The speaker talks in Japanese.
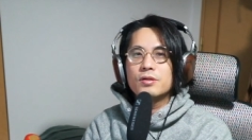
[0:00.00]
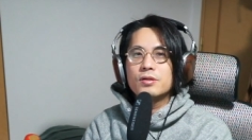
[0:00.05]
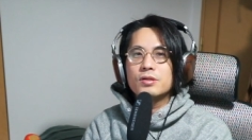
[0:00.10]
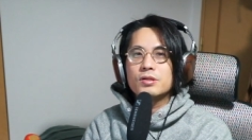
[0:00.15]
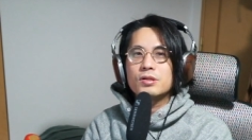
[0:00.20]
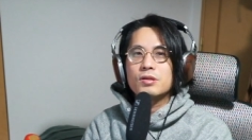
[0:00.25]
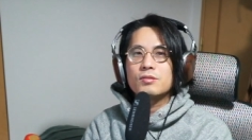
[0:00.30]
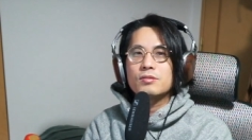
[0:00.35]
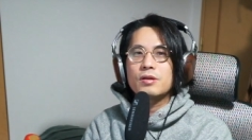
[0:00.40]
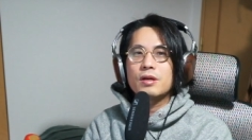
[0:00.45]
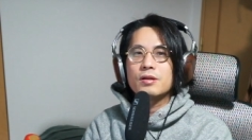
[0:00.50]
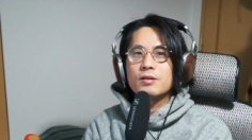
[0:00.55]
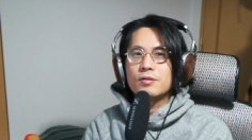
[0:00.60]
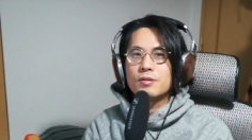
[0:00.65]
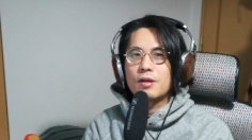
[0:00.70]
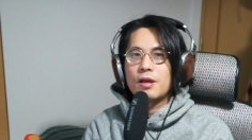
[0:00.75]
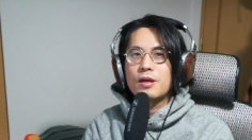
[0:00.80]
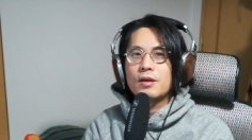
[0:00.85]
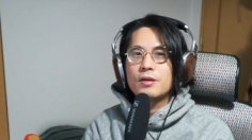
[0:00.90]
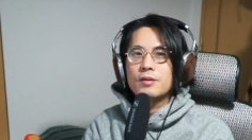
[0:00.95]
初代の
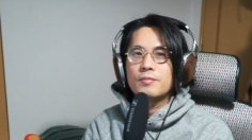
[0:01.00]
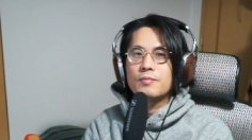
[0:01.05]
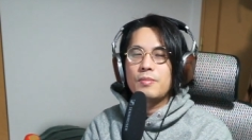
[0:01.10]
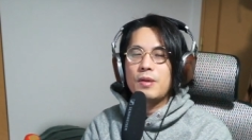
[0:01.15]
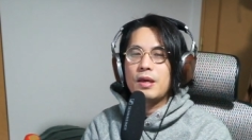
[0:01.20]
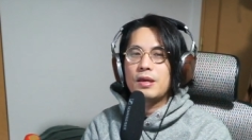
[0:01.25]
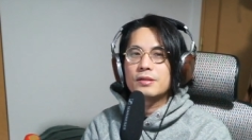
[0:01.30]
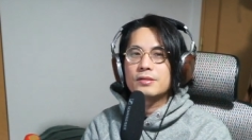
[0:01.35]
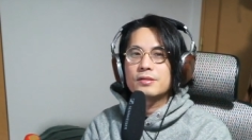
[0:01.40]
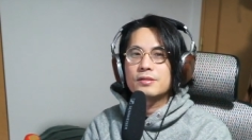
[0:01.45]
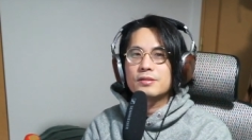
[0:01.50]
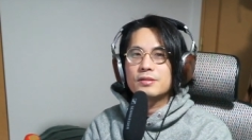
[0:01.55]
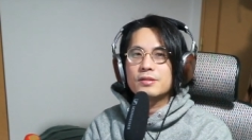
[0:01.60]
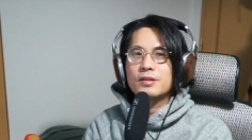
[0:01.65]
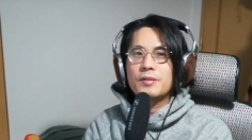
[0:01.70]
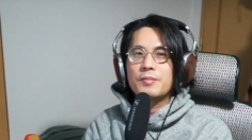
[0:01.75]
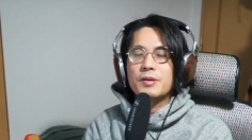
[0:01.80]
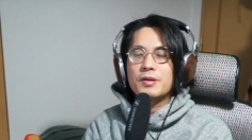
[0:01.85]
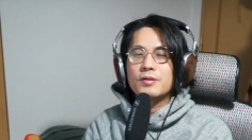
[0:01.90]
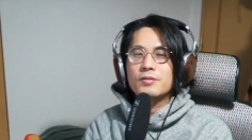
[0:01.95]
ね、ベース、
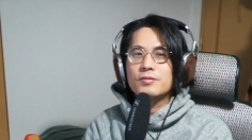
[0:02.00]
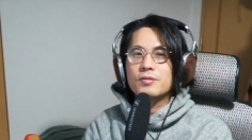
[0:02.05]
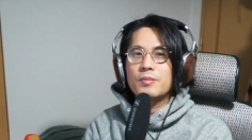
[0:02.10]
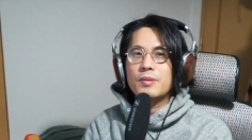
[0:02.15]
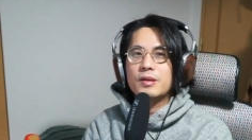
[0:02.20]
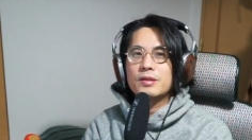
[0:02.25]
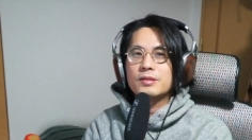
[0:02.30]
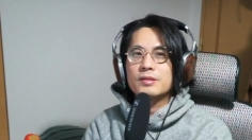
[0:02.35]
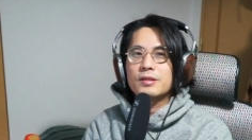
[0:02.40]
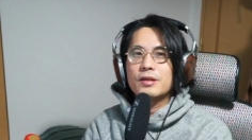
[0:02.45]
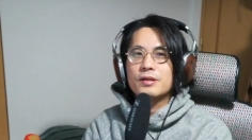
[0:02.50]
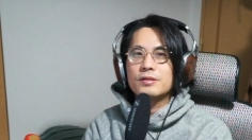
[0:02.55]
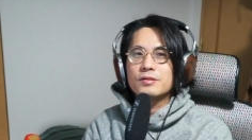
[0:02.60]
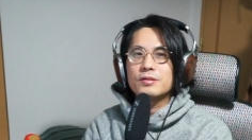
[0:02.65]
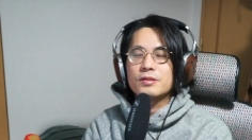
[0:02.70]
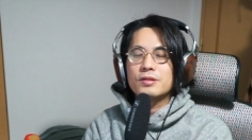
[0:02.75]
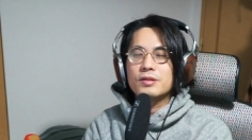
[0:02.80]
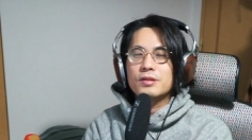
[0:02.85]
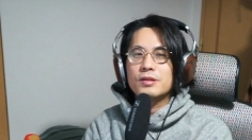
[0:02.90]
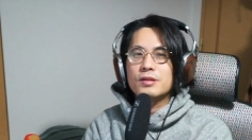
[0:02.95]
ザバコンのベースである
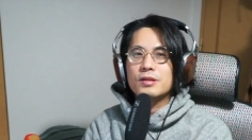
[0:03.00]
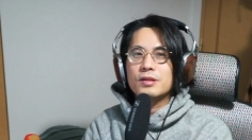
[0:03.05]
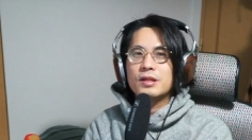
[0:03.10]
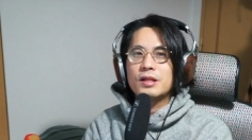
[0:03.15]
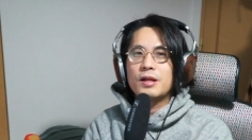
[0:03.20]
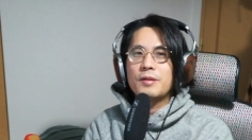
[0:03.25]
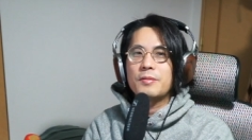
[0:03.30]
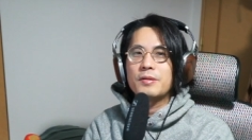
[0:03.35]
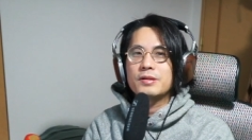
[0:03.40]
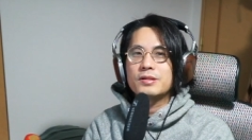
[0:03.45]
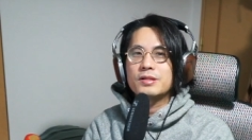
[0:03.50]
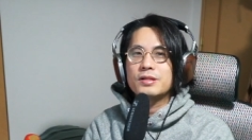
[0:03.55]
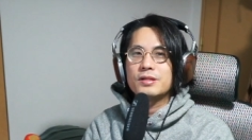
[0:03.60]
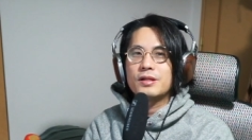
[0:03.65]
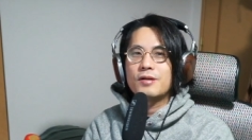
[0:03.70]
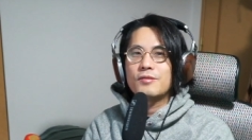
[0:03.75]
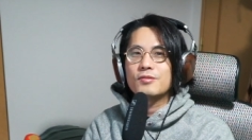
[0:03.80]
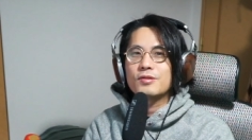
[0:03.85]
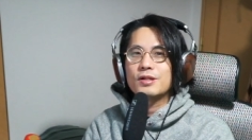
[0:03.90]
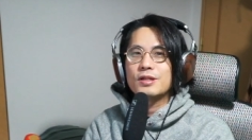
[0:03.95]
平林
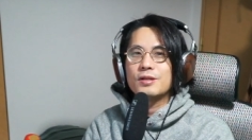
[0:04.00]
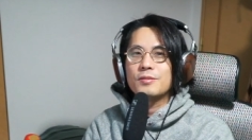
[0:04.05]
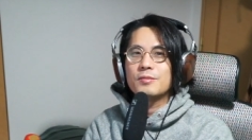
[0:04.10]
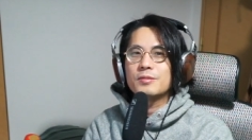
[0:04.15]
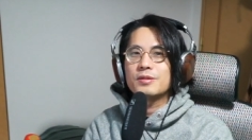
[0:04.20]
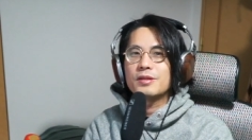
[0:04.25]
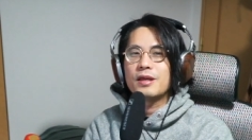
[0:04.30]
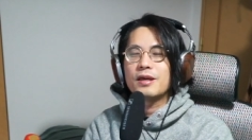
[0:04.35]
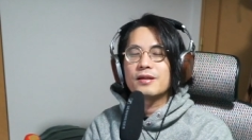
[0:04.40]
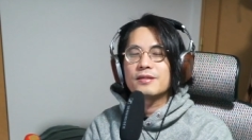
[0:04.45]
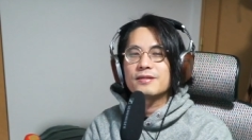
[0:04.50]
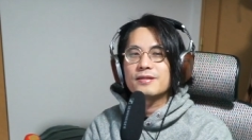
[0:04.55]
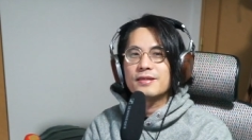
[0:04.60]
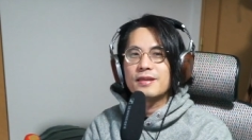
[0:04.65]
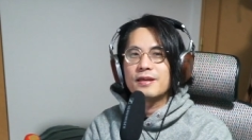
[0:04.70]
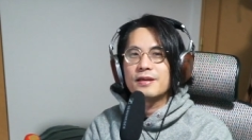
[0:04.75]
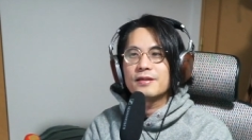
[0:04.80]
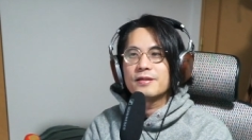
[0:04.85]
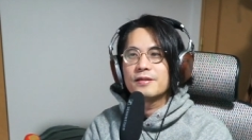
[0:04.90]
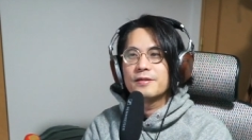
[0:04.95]
直樹にも出会っ
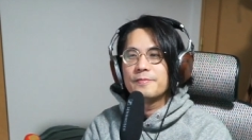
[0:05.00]
て、